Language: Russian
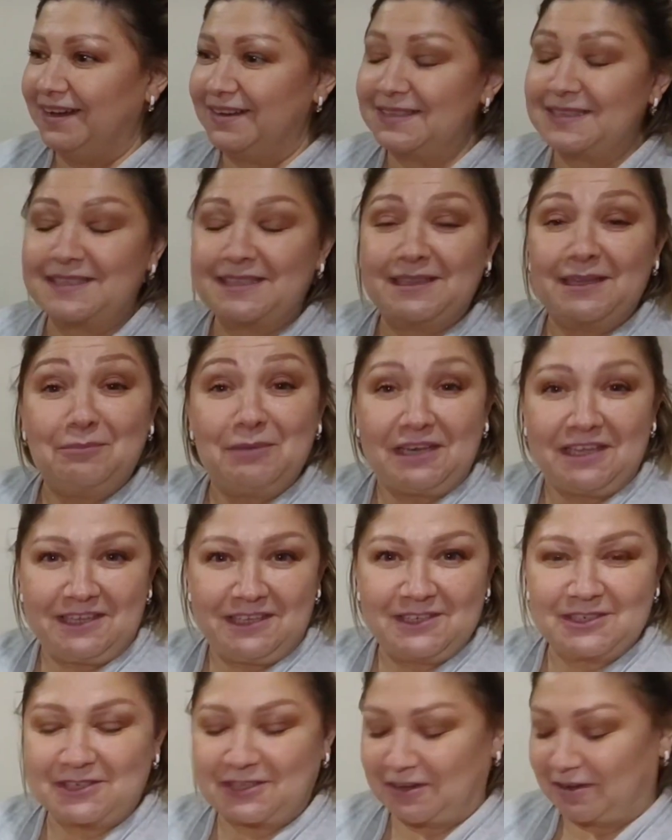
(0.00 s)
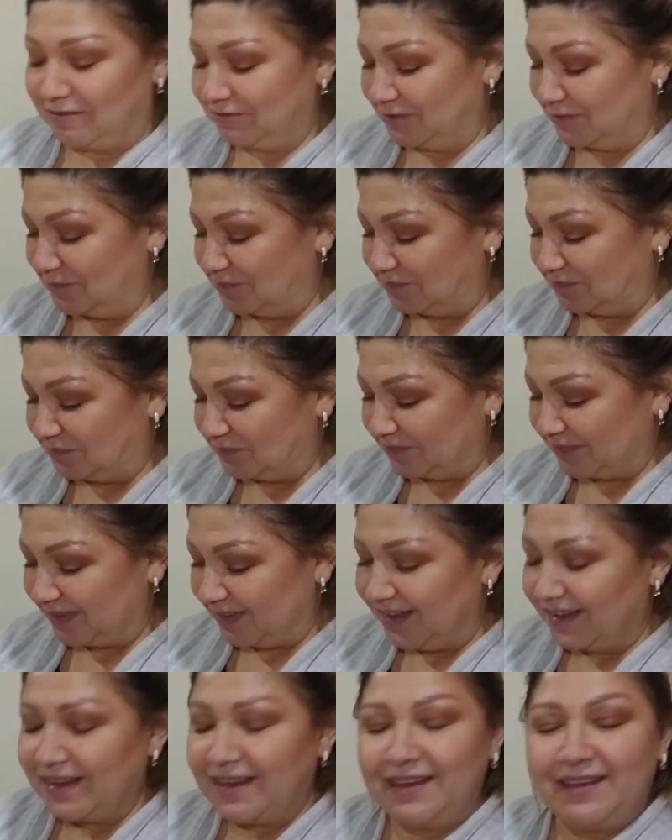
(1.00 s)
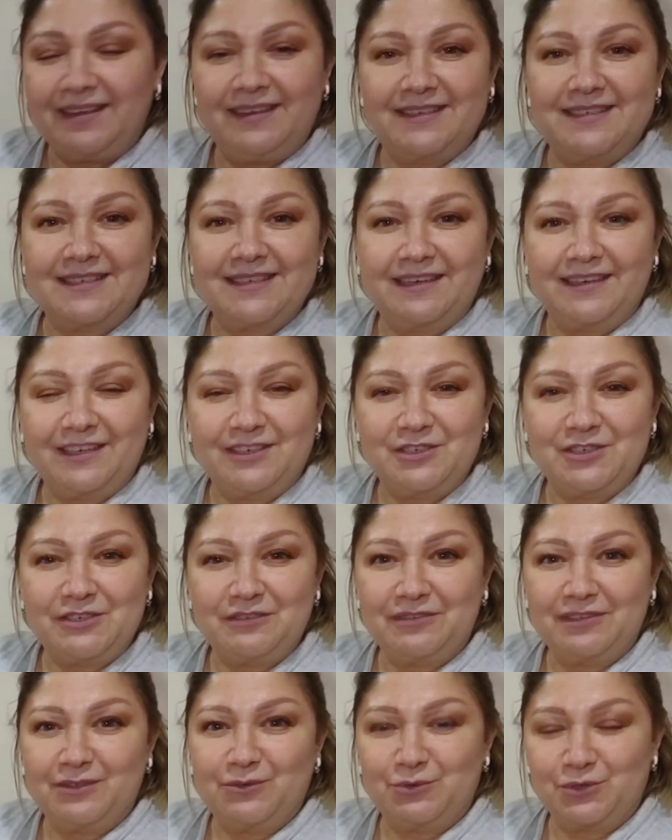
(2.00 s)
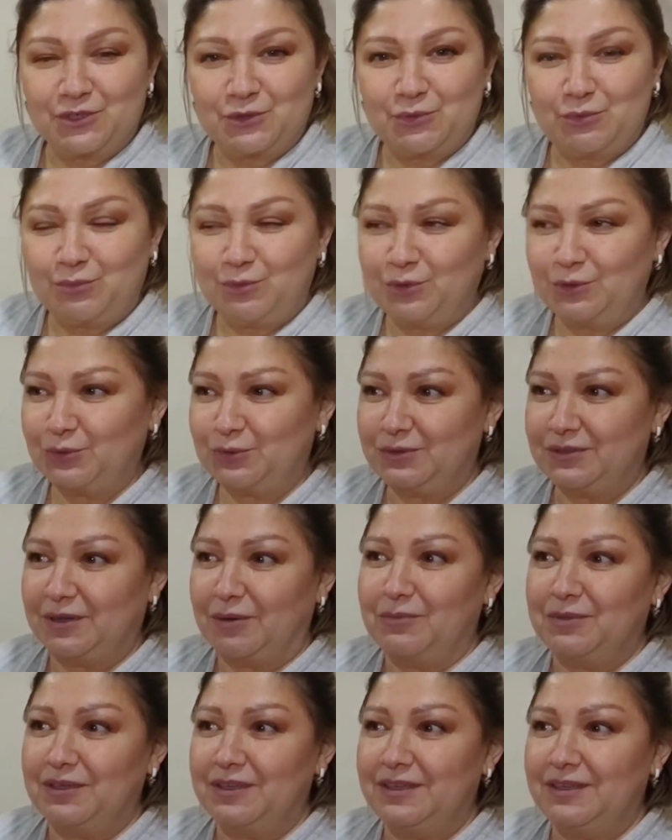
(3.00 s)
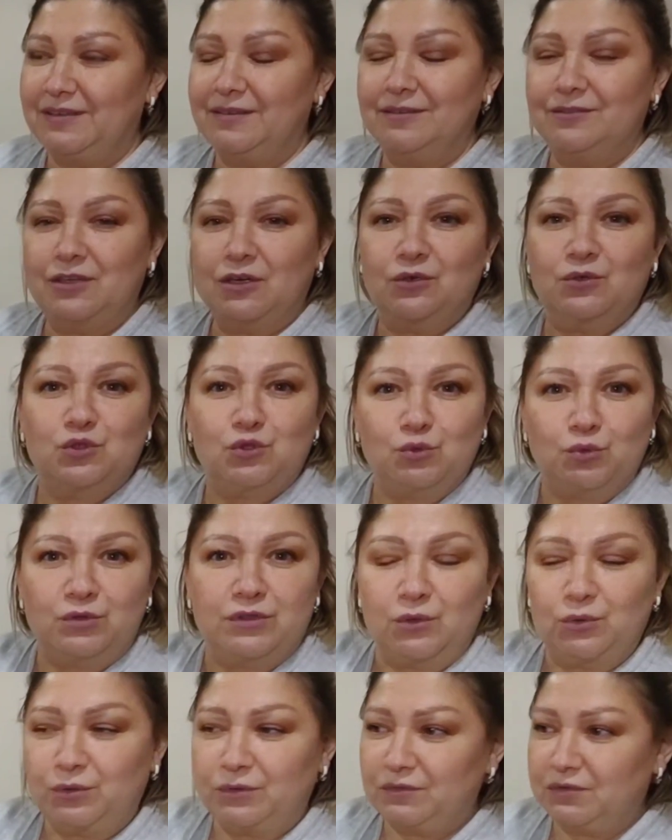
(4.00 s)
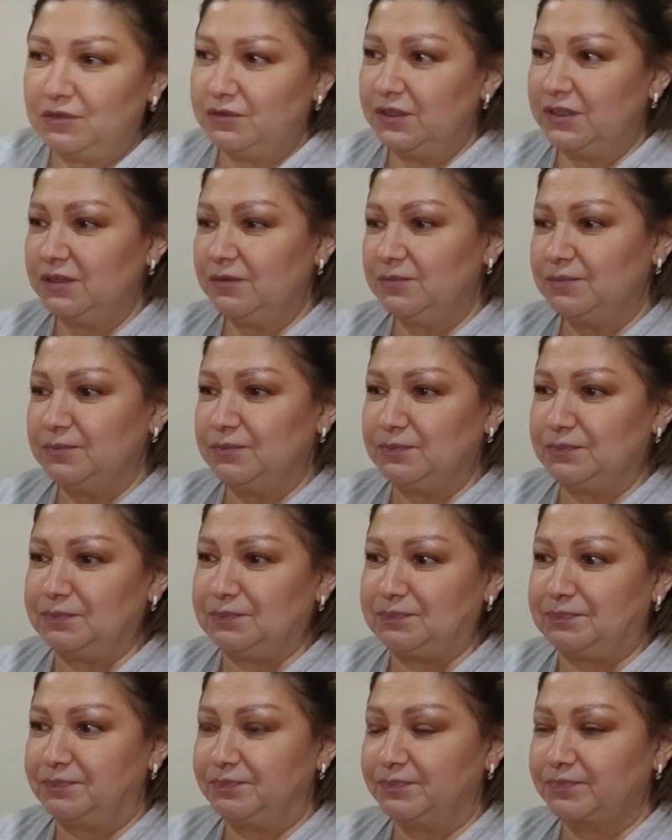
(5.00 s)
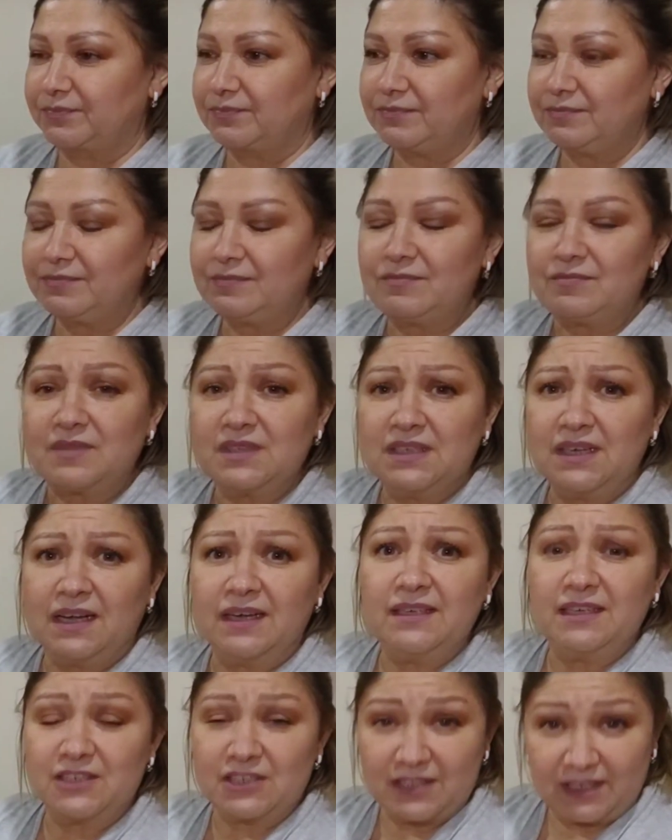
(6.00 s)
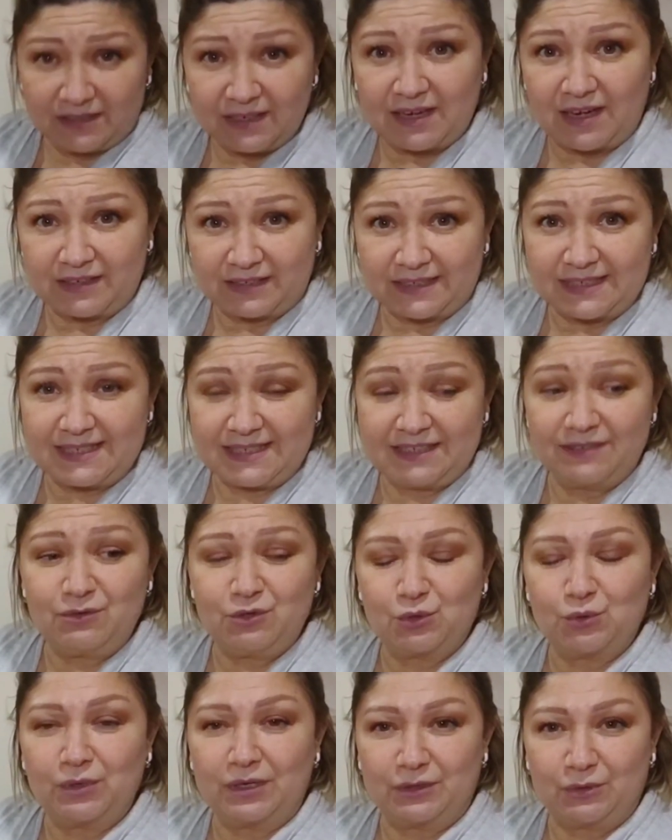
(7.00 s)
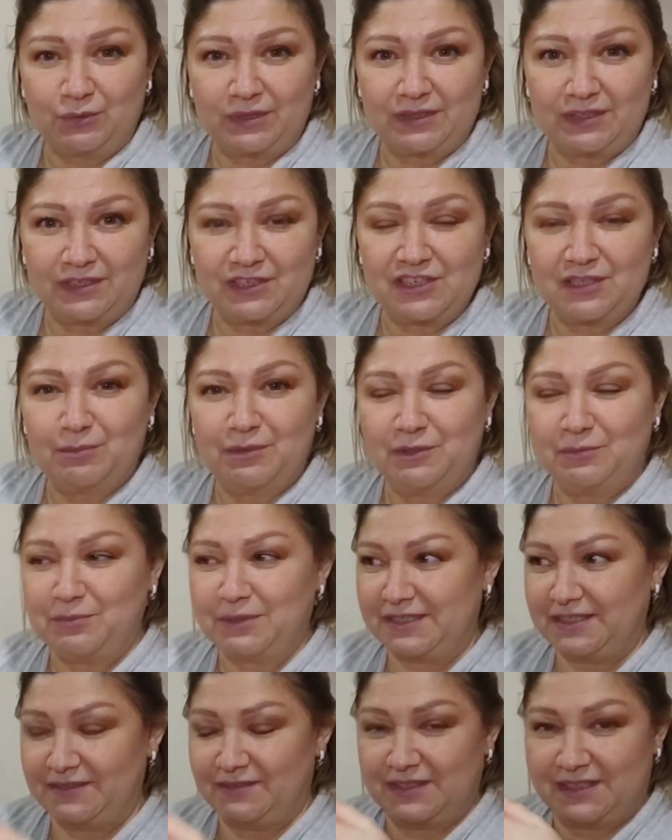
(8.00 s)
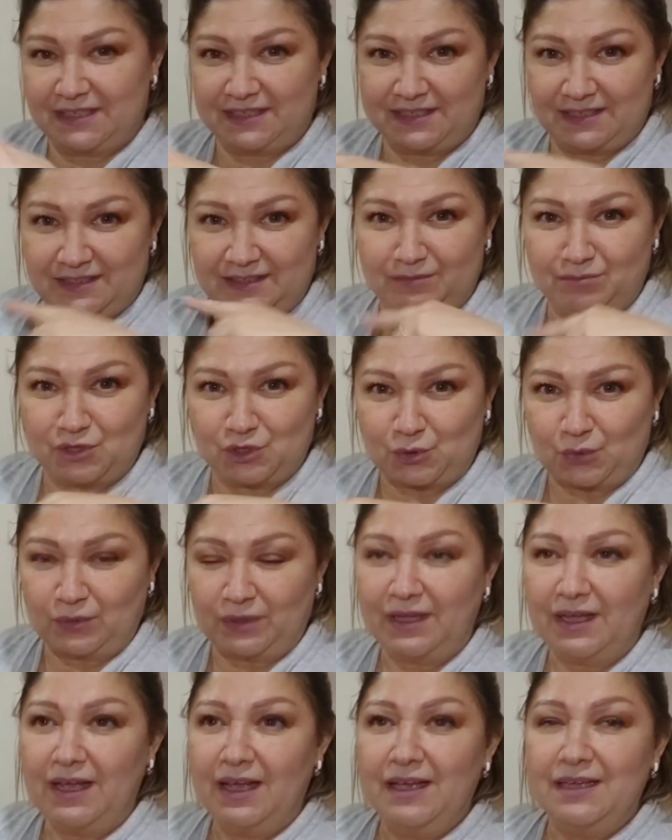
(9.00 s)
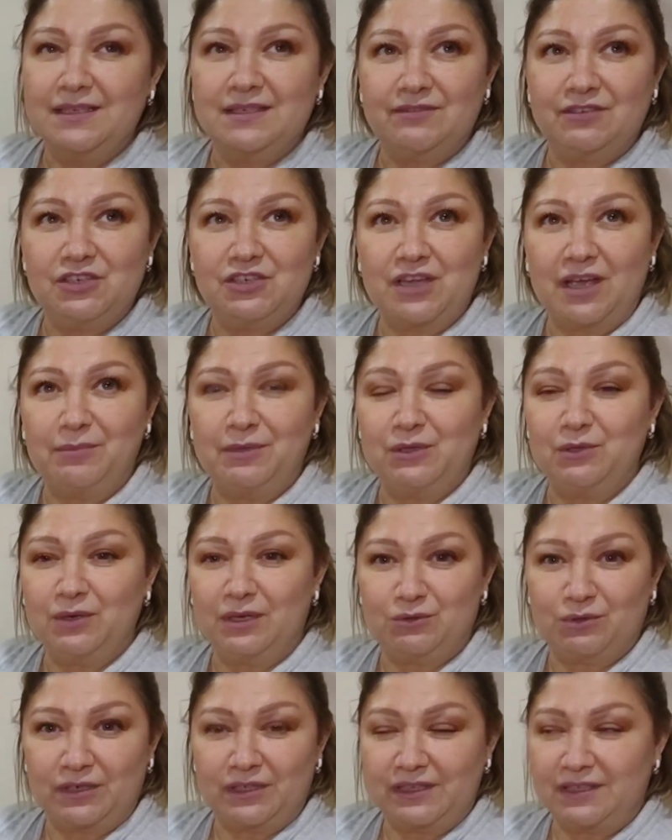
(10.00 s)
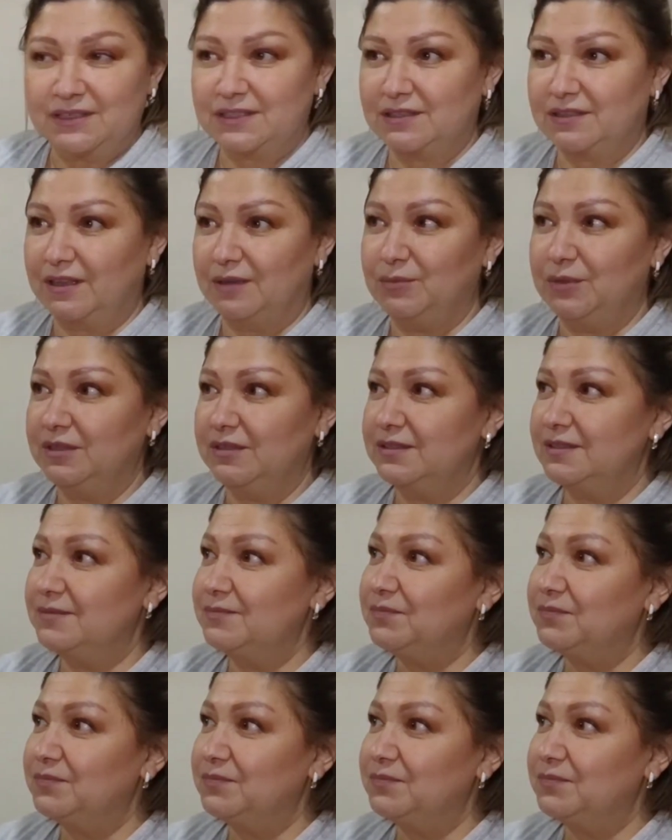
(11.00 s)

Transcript: Расхламление шкафа. Я заканчивала уже уборку там, и так стук такой в дверь. А я ждала как раз девочку, которая должна была прийти взять этот мешок с вещами, который я расслонила.